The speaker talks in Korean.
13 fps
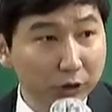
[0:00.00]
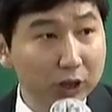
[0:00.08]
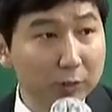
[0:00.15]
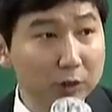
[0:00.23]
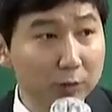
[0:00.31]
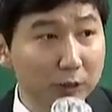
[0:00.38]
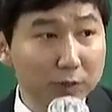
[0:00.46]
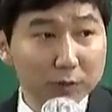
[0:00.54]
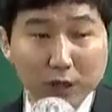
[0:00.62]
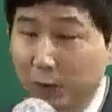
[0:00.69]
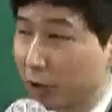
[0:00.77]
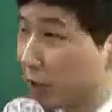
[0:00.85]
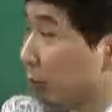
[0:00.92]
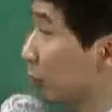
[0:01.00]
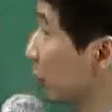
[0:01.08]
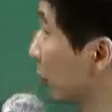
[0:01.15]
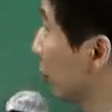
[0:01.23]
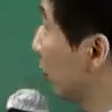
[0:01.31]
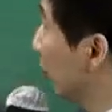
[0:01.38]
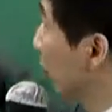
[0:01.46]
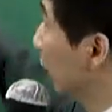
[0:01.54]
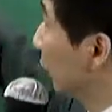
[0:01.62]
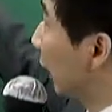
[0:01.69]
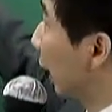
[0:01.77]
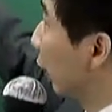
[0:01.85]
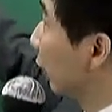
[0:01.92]
연기만 좀 말씀을 드리면 기본적으로
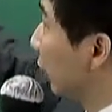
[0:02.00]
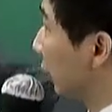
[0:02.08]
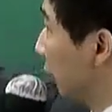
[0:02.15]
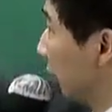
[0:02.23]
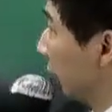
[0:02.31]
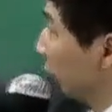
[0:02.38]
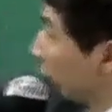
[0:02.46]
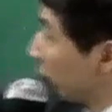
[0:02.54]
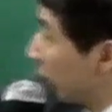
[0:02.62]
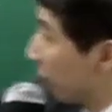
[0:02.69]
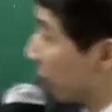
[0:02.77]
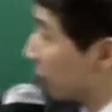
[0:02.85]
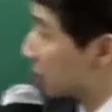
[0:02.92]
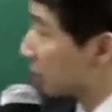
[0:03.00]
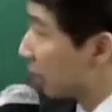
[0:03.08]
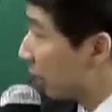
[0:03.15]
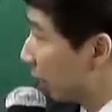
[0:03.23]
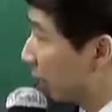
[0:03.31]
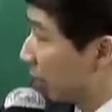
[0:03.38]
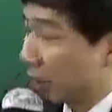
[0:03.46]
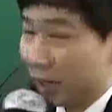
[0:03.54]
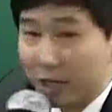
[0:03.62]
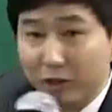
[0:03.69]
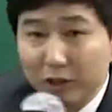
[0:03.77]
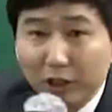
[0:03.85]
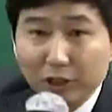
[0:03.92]
일단 당연히 요게 베이스가
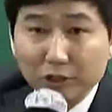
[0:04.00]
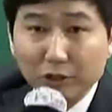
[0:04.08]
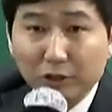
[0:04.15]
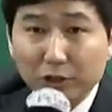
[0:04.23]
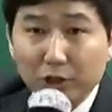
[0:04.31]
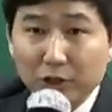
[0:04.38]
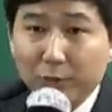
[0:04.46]
깔려야 되겠죠.